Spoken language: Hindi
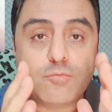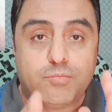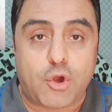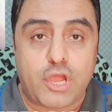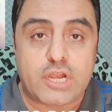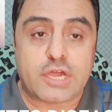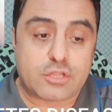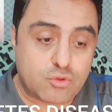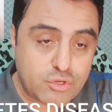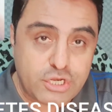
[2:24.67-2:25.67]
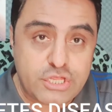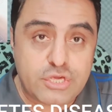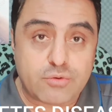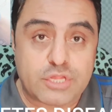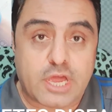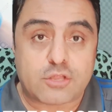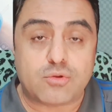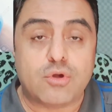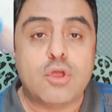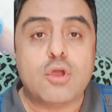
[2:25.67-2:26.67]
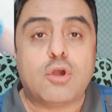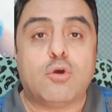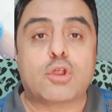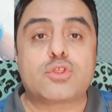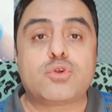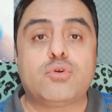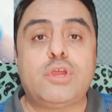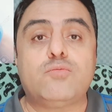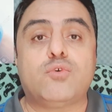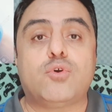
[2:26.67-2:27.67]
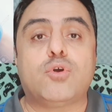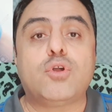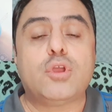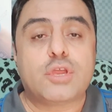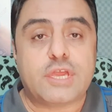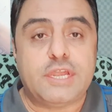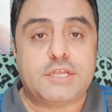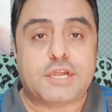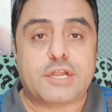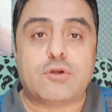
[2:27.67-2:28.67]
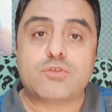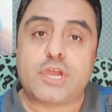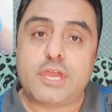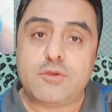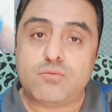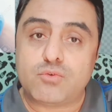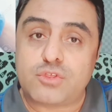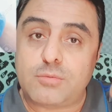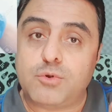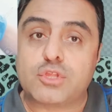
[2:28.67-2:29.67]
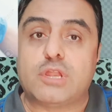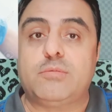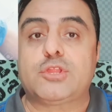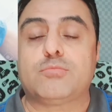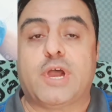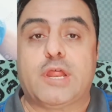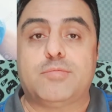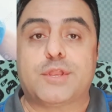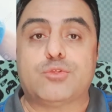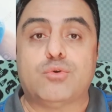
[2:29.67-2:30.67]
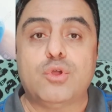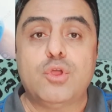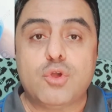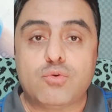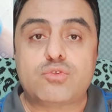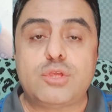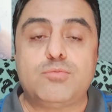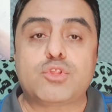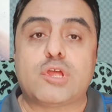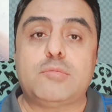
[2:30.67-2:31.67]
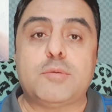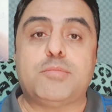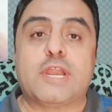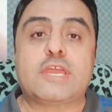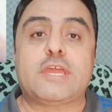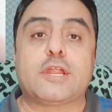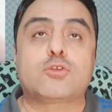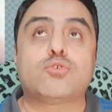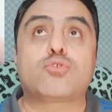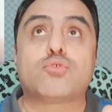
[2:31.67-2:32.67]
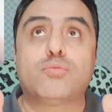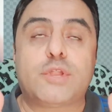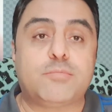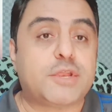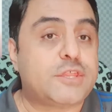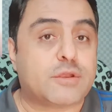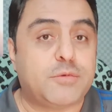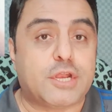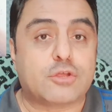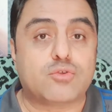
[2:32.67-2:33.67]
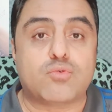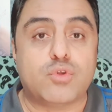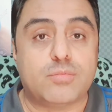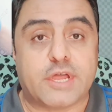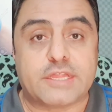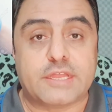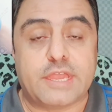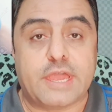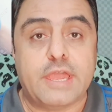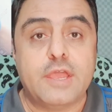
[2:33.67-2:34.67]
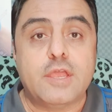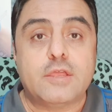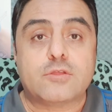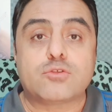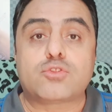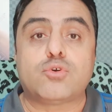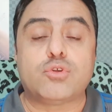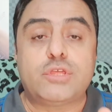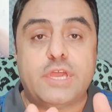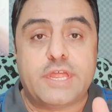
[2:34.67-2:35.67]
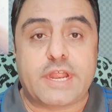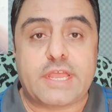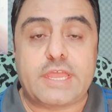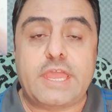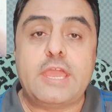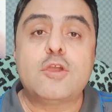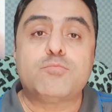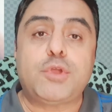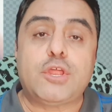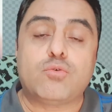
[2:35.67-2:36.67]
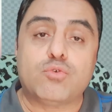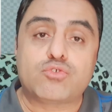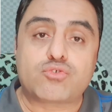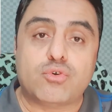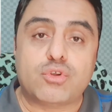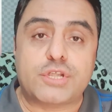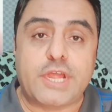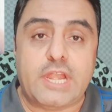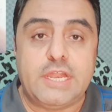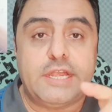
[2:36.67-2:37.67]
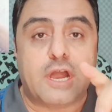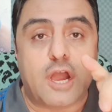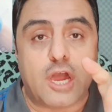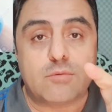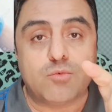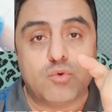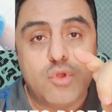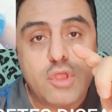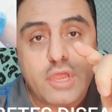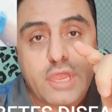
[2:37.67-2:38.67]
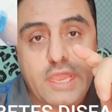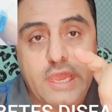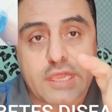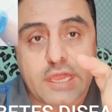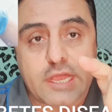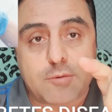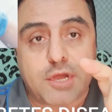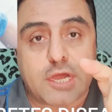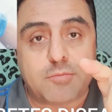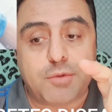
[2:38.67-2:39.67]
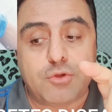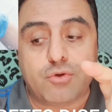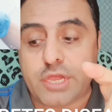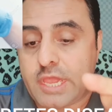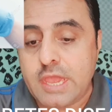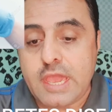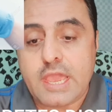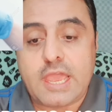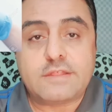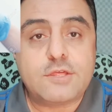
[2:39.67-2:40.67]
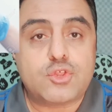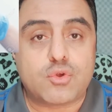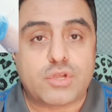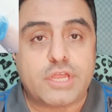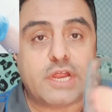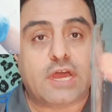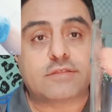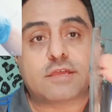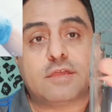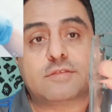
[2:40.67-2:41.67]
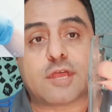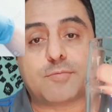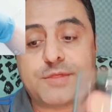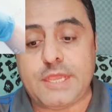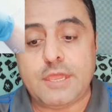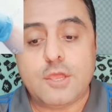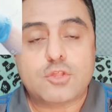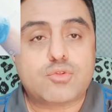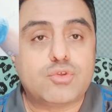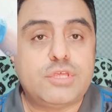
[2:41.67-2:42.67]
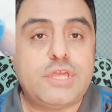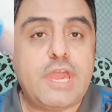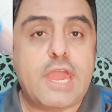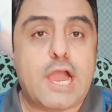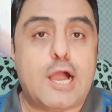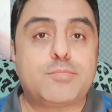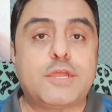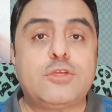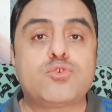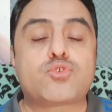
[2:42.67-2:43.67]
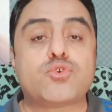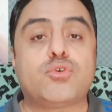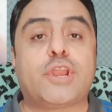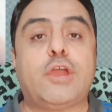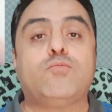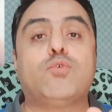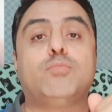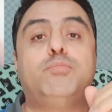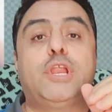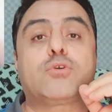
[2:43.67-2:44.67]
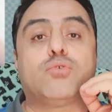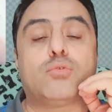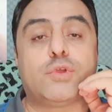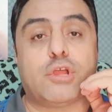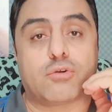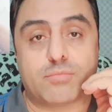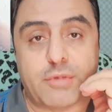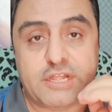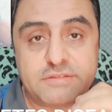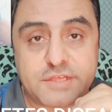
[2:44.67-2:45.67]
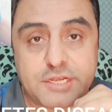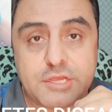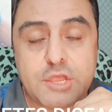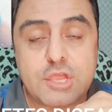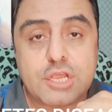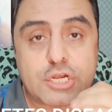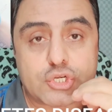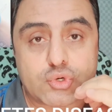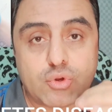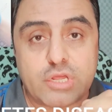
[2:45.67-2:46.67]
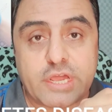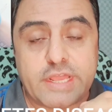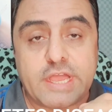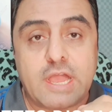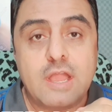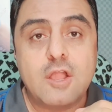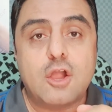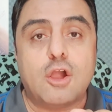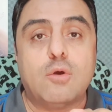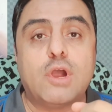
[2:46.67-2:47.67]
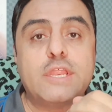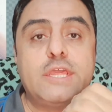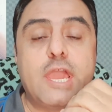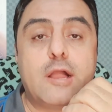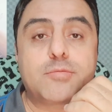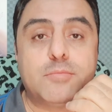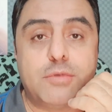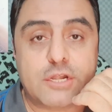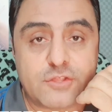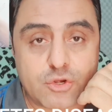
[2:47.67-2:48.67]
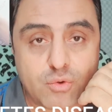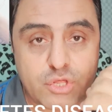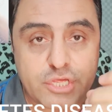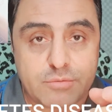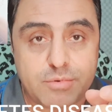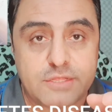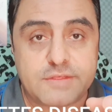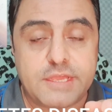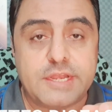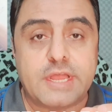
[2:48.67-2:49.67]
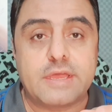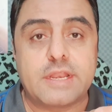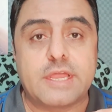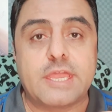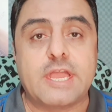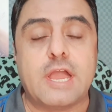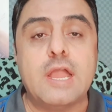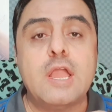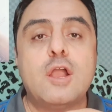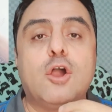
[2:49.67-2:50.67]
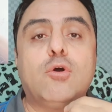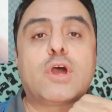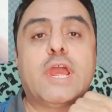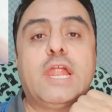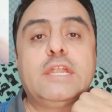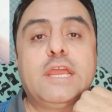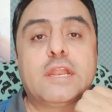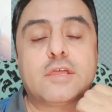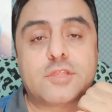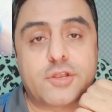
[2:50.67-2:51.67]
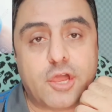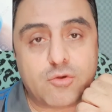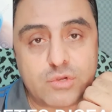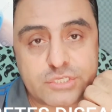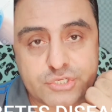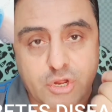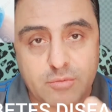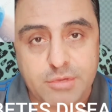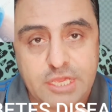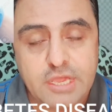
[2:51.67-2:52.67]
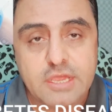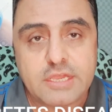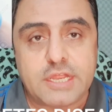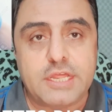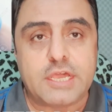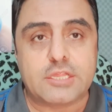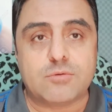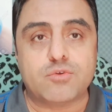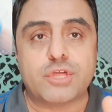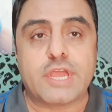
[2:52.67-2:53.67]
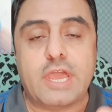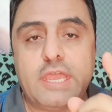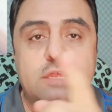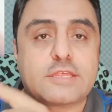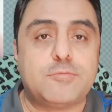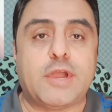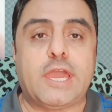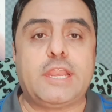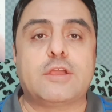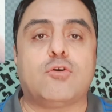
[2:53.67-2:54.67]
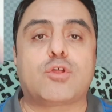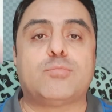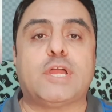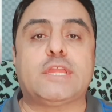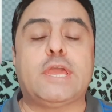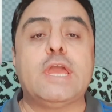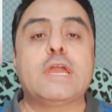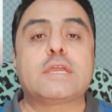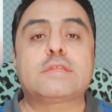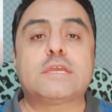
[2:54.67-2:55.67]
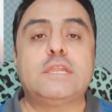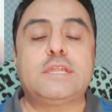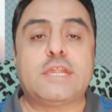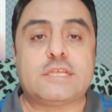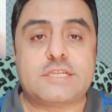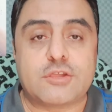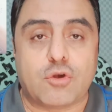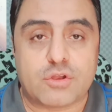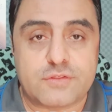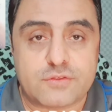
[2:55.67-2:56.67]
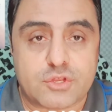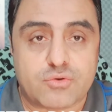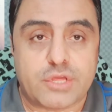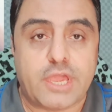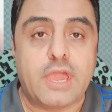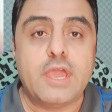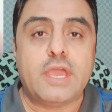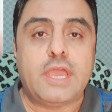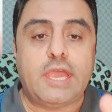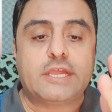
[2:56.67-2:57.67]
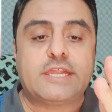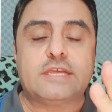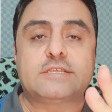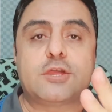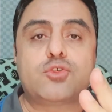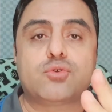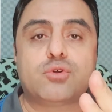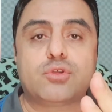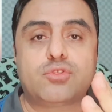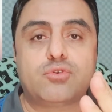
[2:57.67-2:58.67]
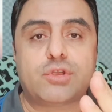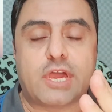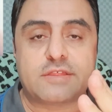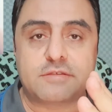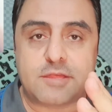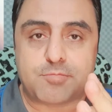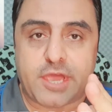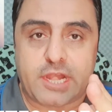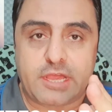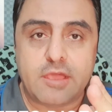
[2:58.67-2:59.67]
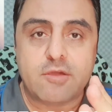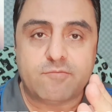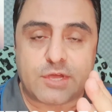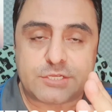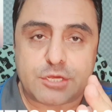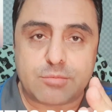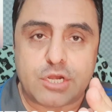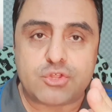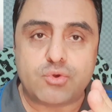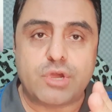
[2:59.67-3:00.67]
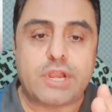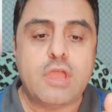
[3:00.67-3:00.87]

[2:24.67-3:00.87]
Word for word: बॉईल कर दो नीचे उतार दो और जो ही वो यानी ठंडा हो जाए उसी बोतल में दोबारा भर दो उसी बोतल में भर के रख दो रूम टेम्परेचर में रख दो कोई बात नहीं है तो ये रख के फिर उसको डेली नहार मुँह एक एक कप अगर पियोगे ऐसे छोटे गिलास के हिसाब से तो ये आपके जो शुगर है वो बिल्कुल विदाउट मेडिसिन कंट्रोल करेगा और ये आपके ब्लड सर्कुलेशन भी सही रखेगा और एलडीएल ख़तरनाक कोलेस्ट्रॉल भी यानी ख़त्म हो जाएगा इसके बगैर एक और बात है कि इसके लिए टेस्टें कौन सी ज़रूरी है एक टेस्ट है शुगर जो नाश्ते से पहले फास्टिंग ब्लड शुगर